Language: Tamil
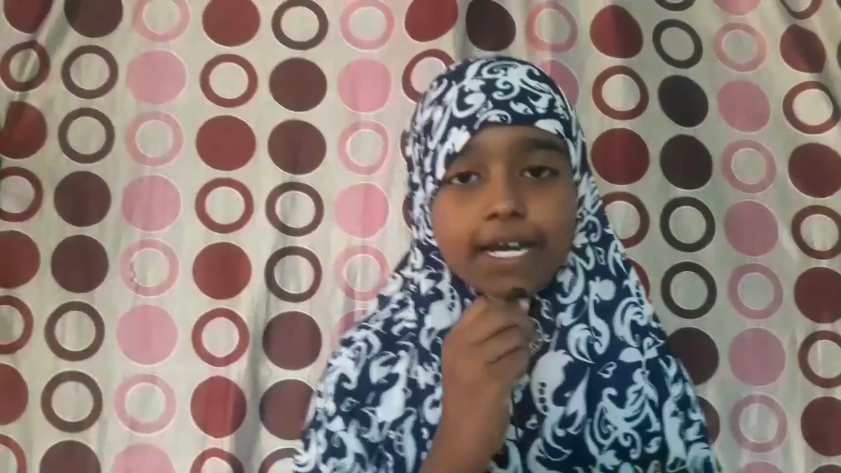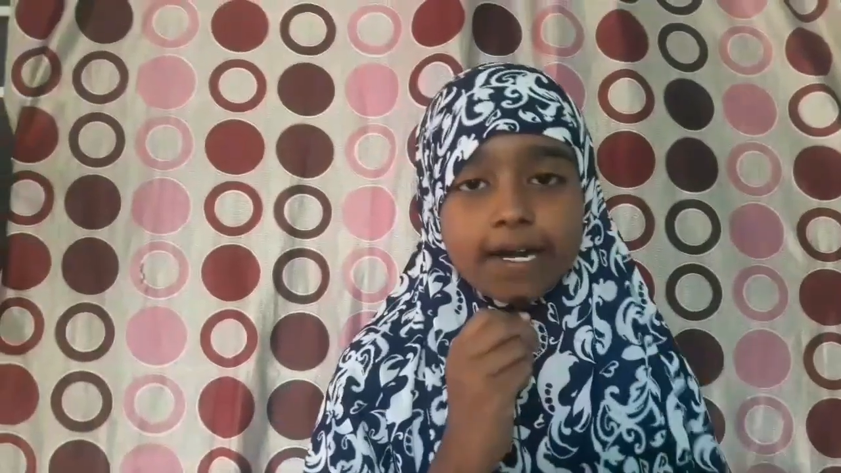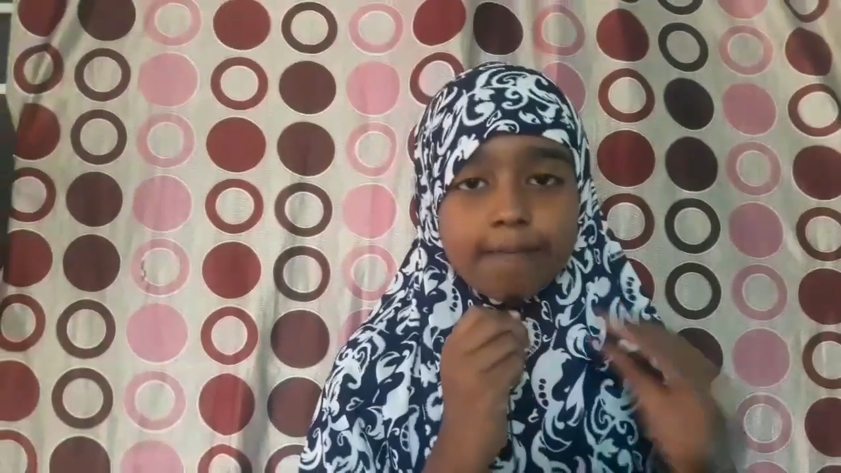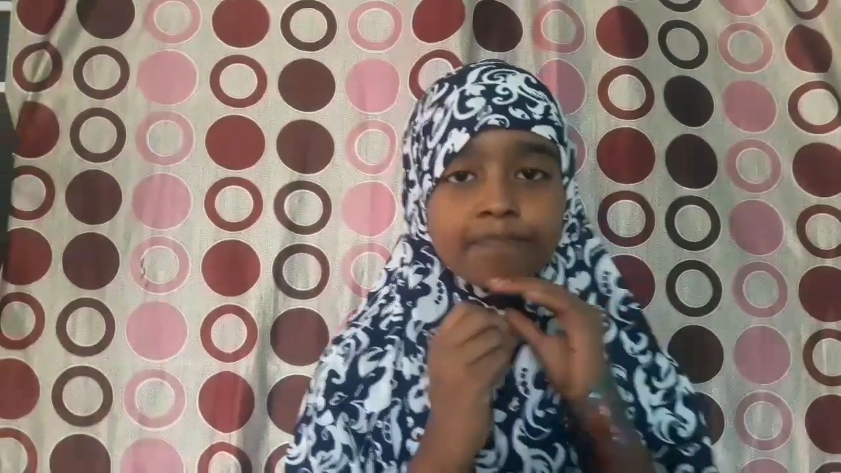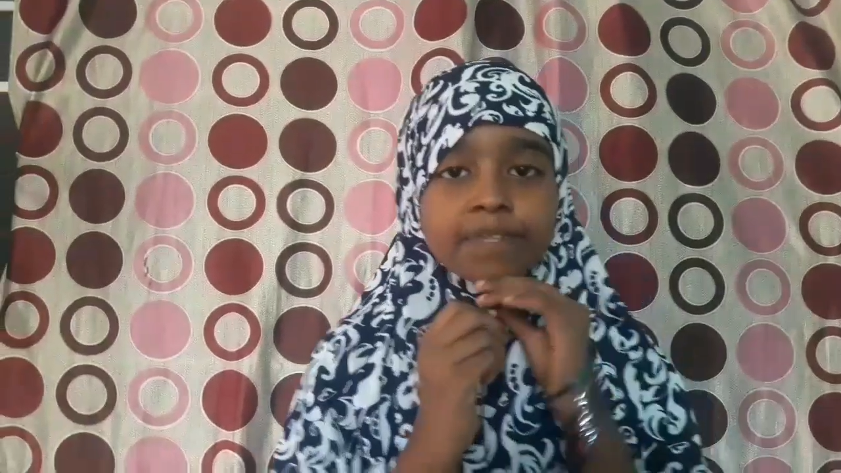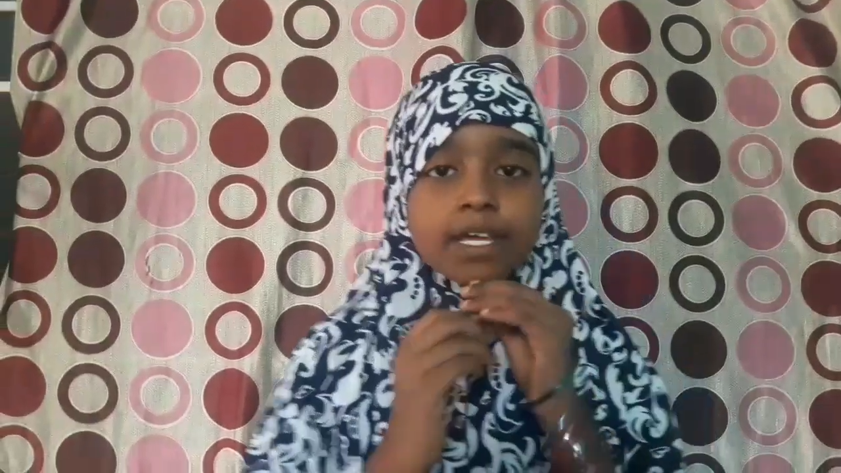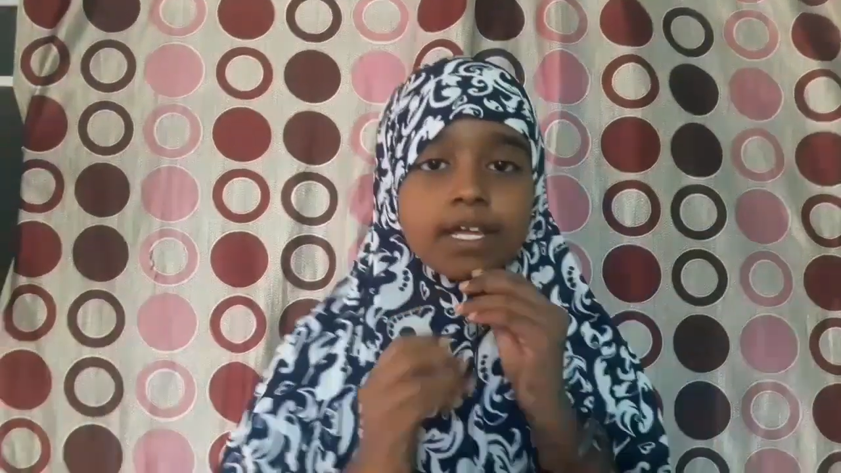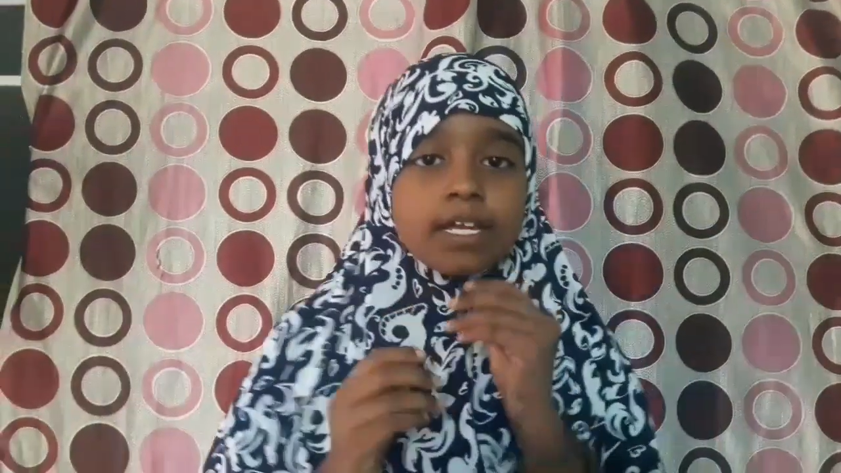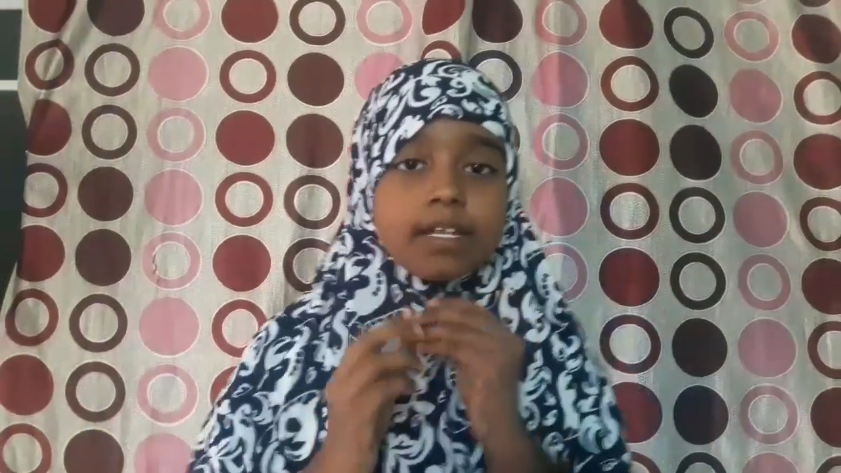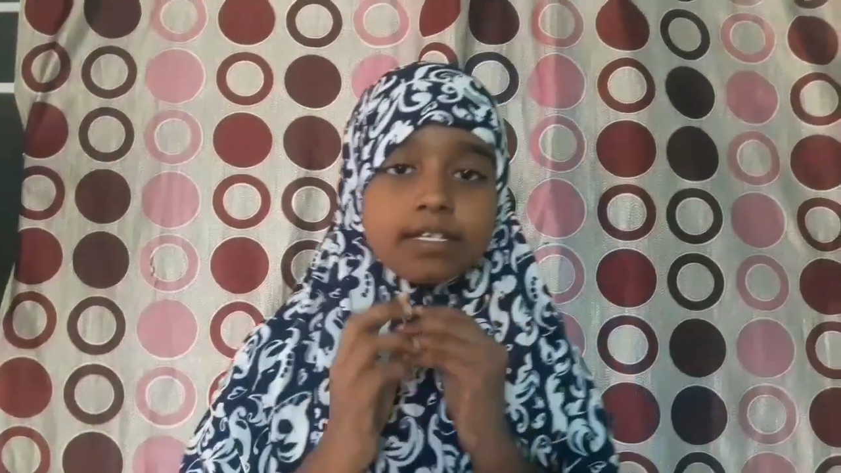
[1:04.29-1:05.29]
மார்க்கம்
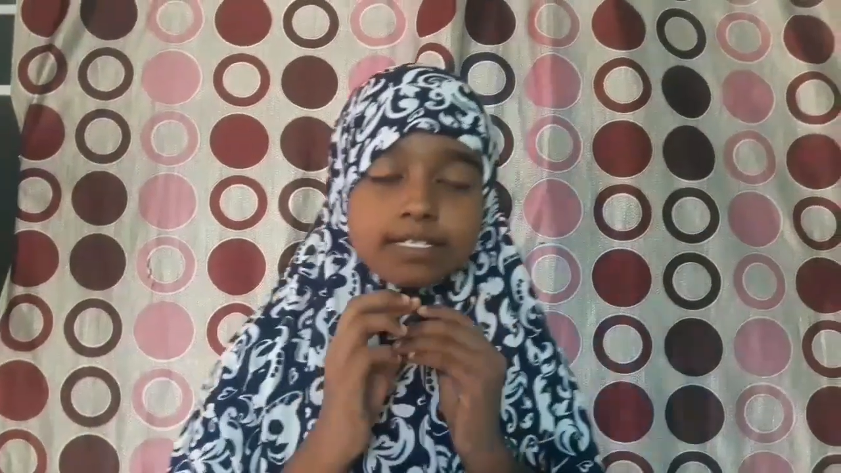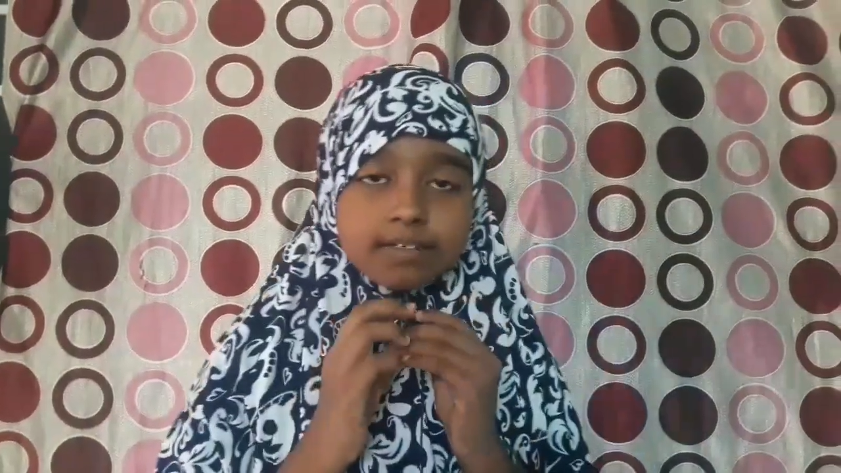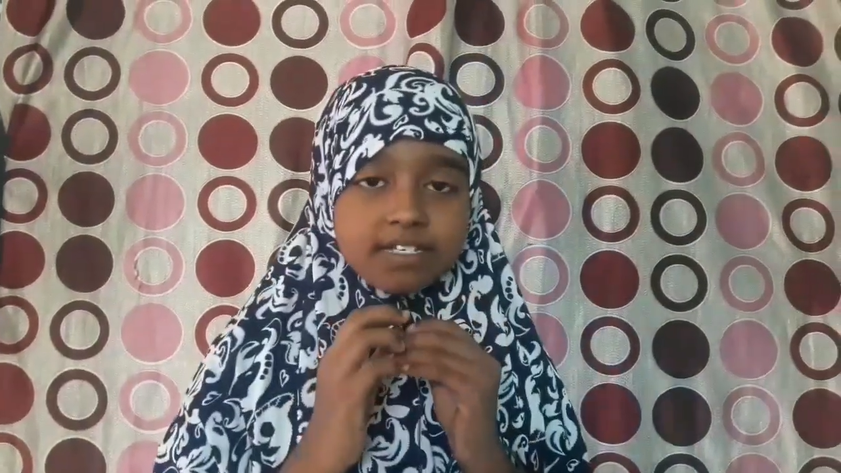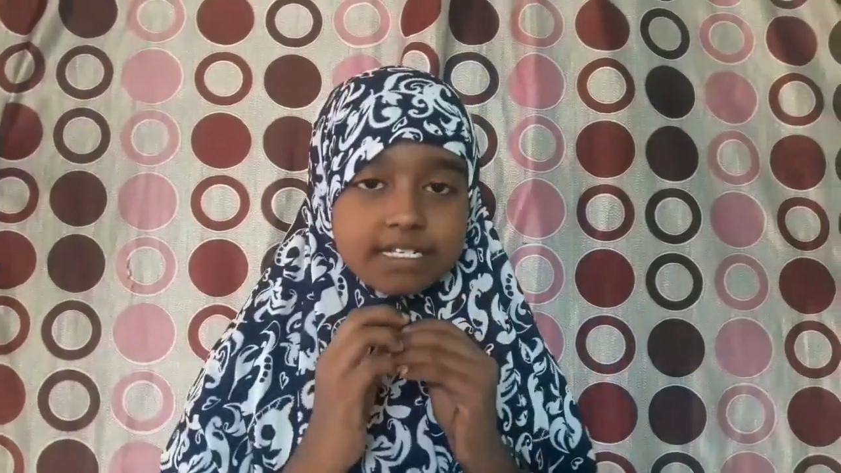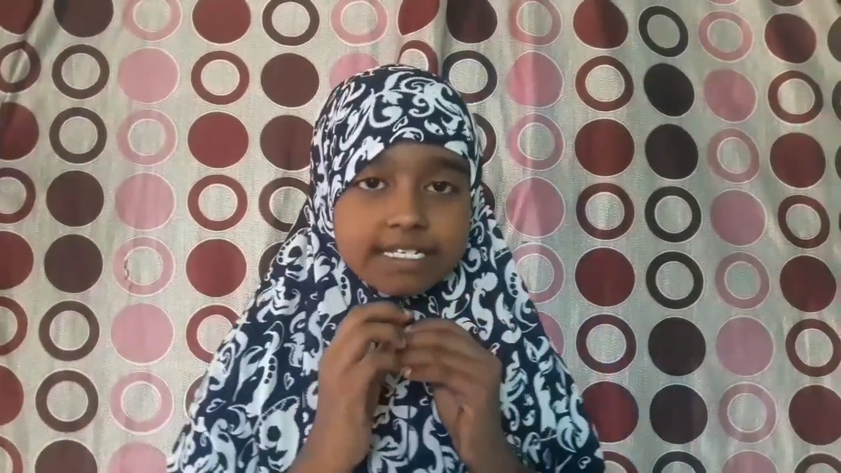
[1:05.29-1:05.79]
இஸ்